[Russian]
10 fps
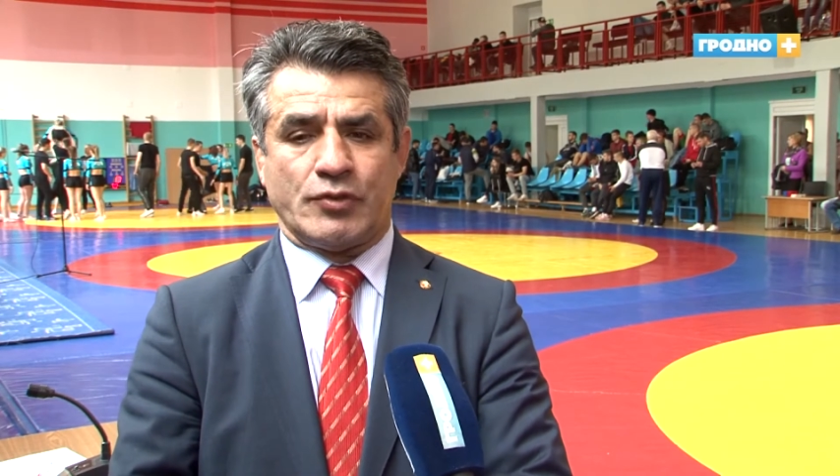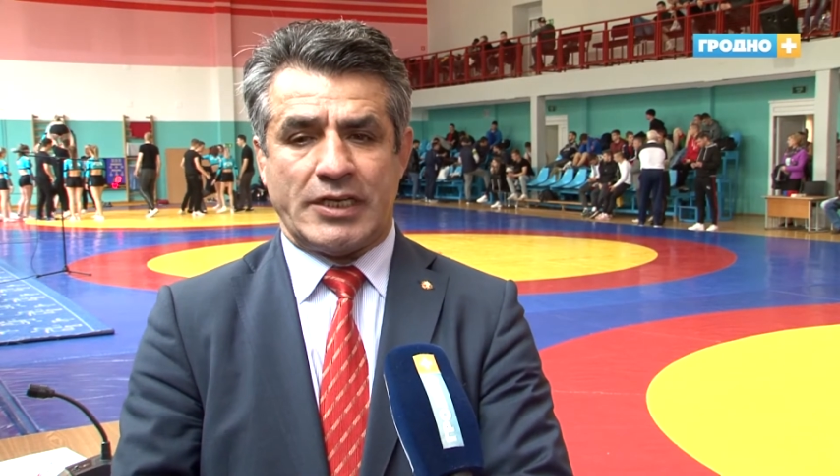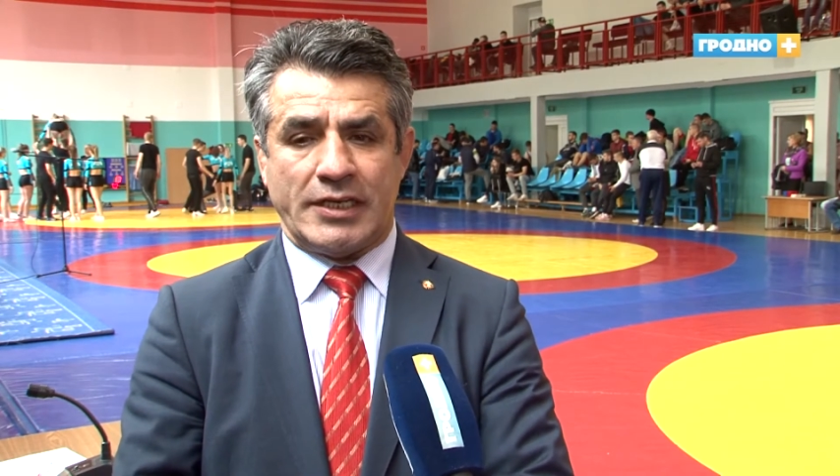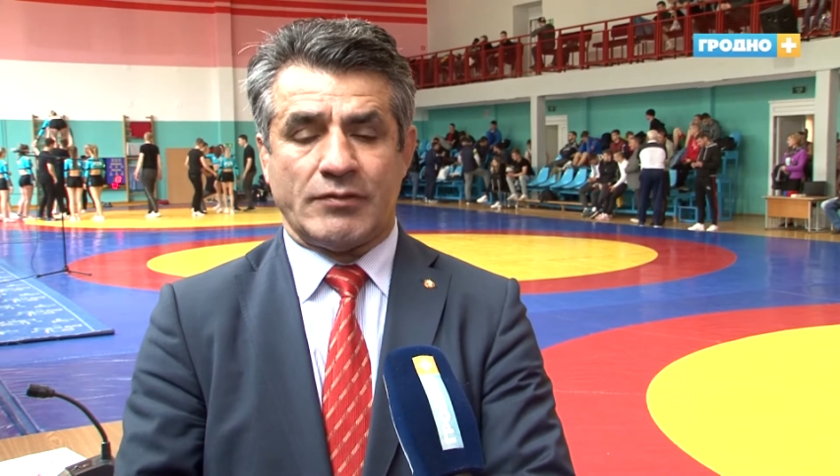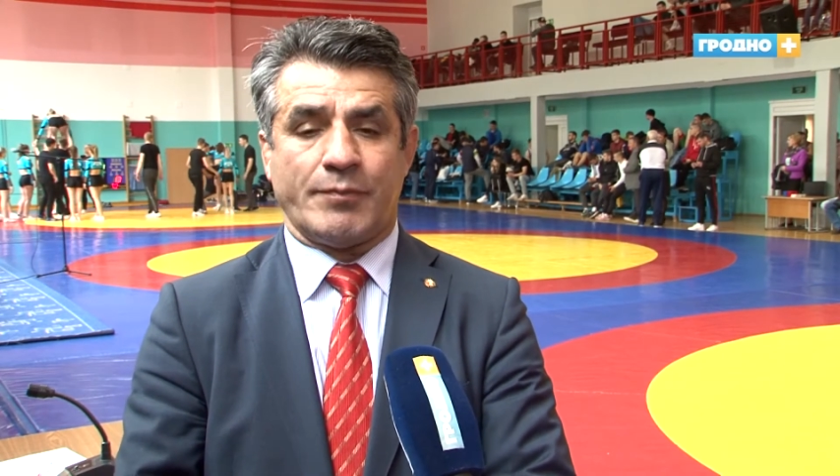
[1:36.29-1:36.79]

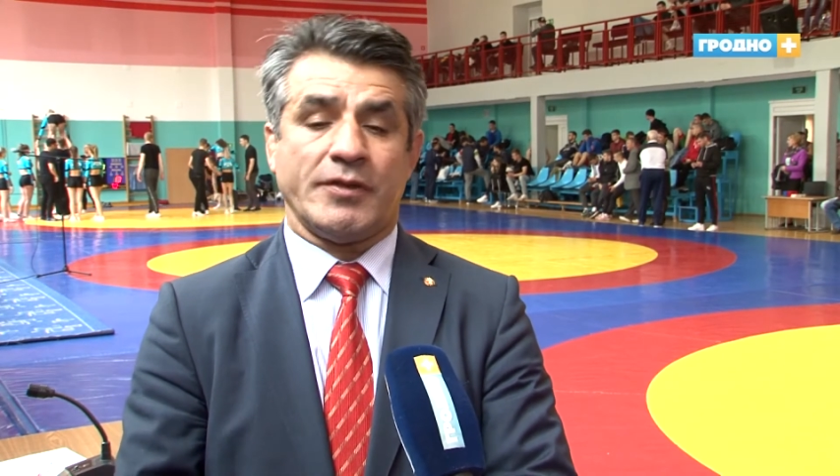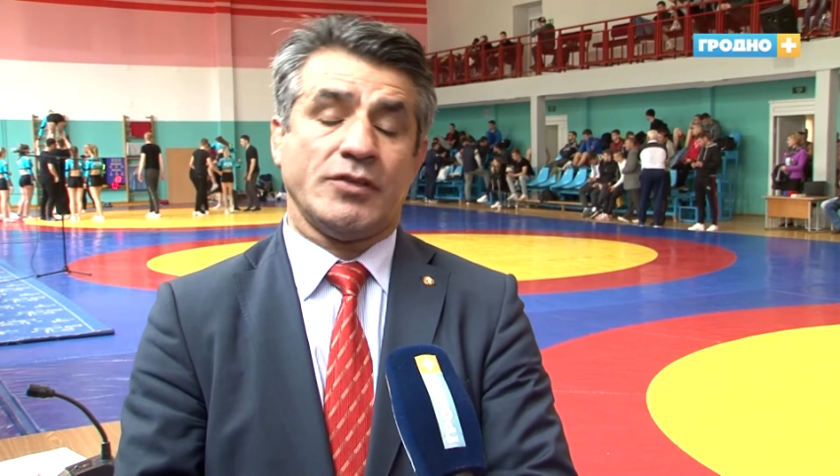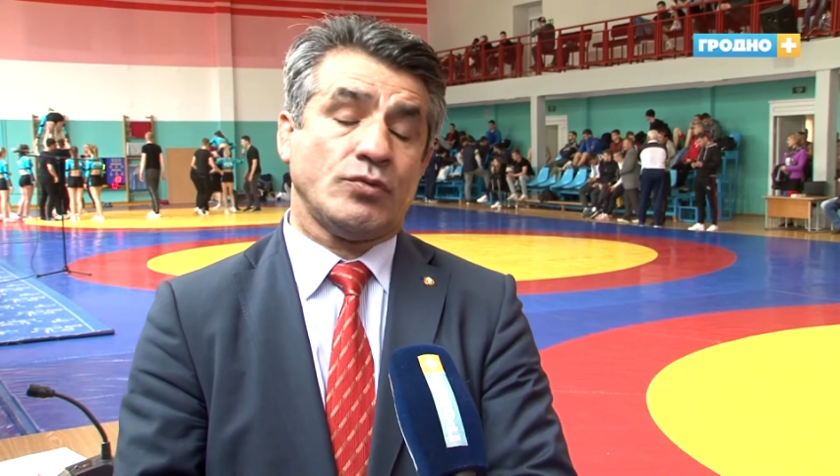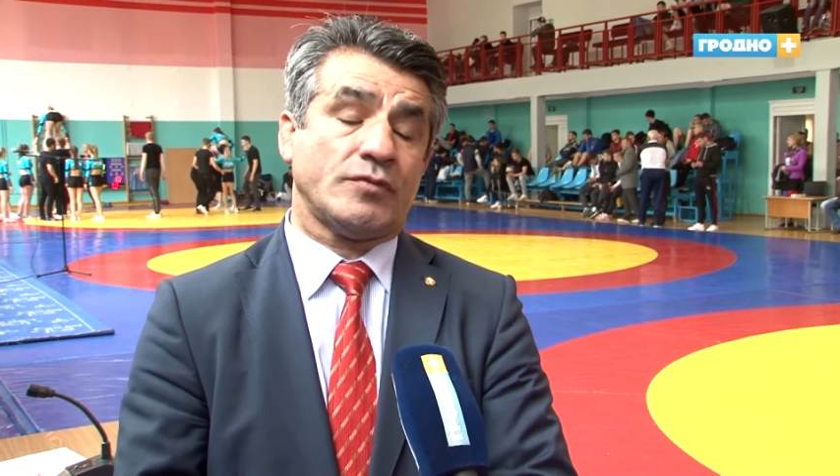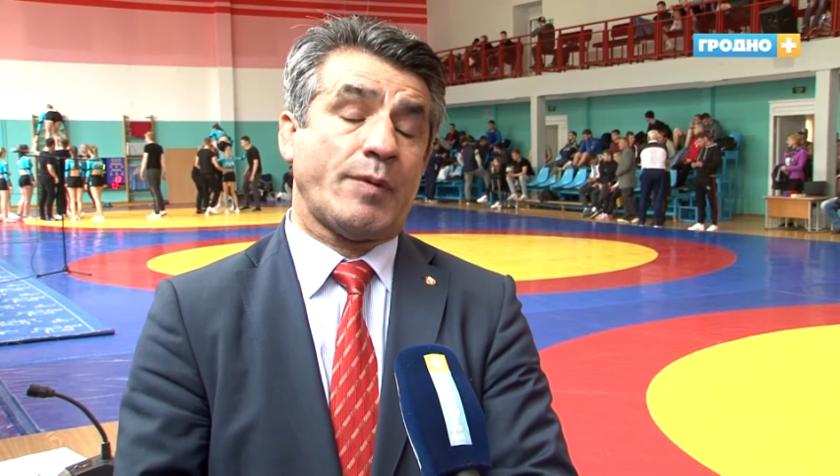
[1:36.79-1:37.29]
после этого
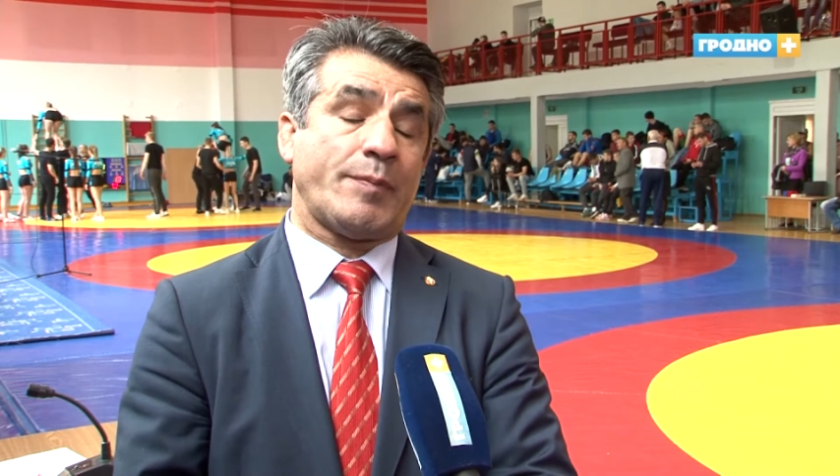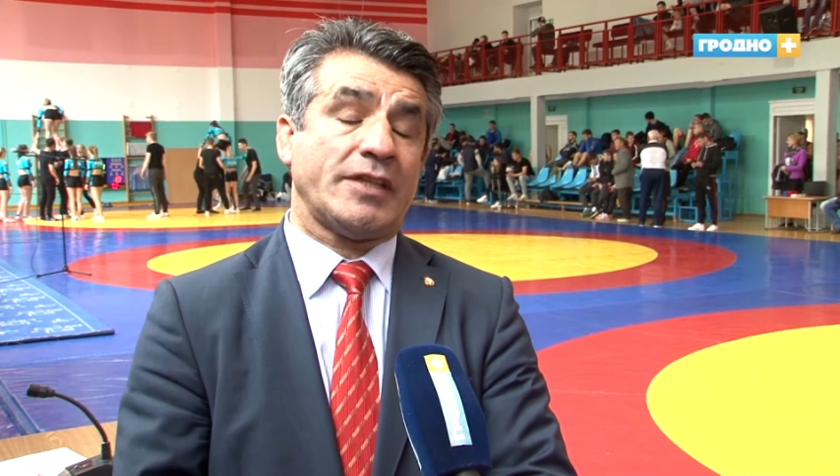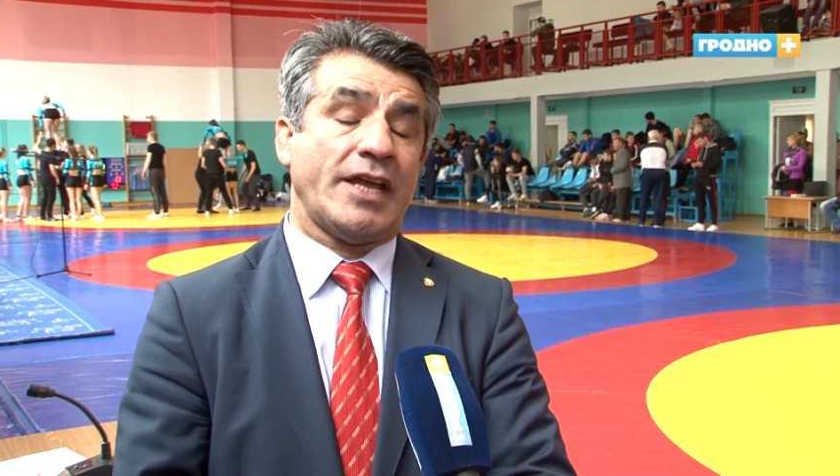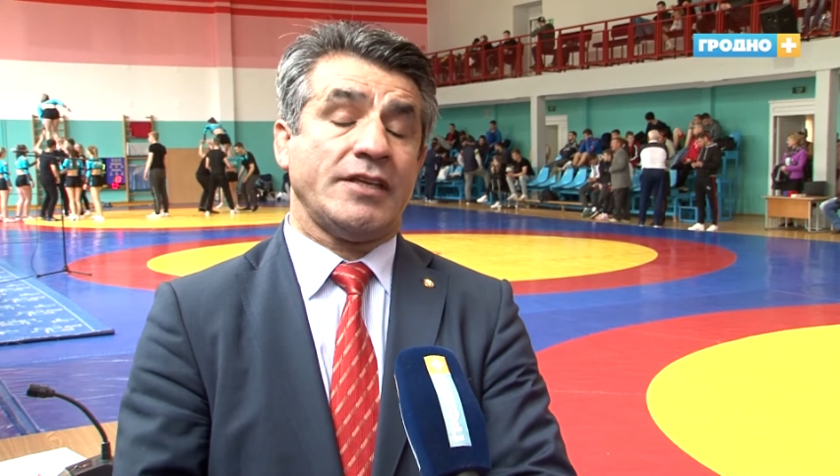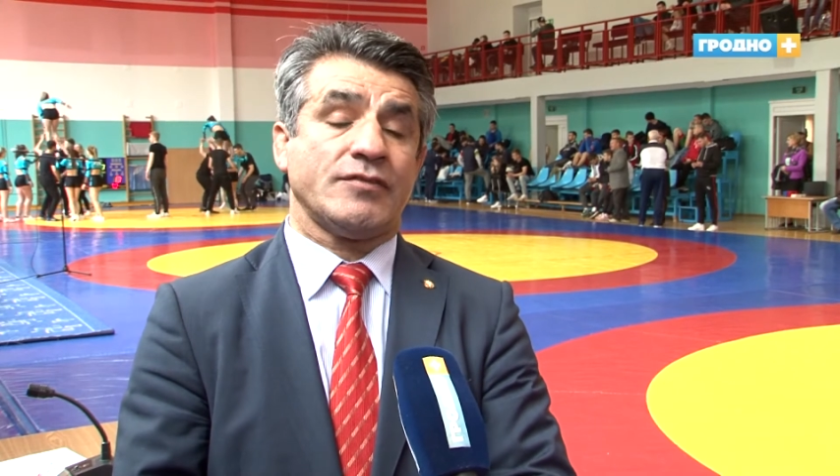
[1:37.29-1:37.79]
идут
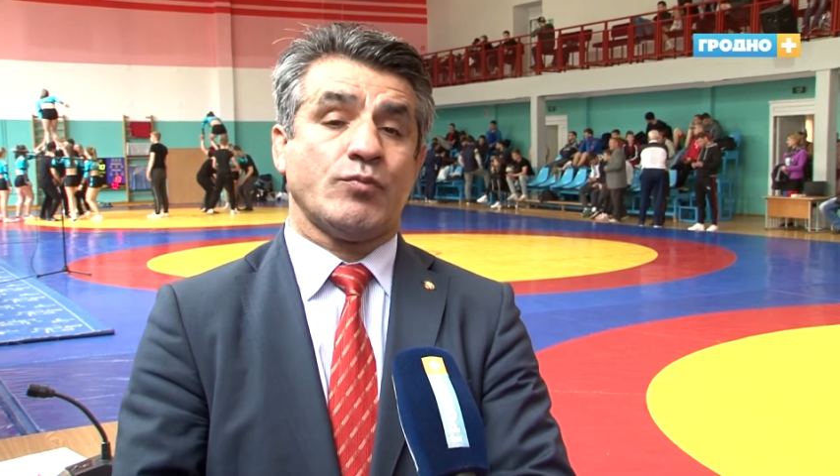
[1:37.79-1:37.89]
попадания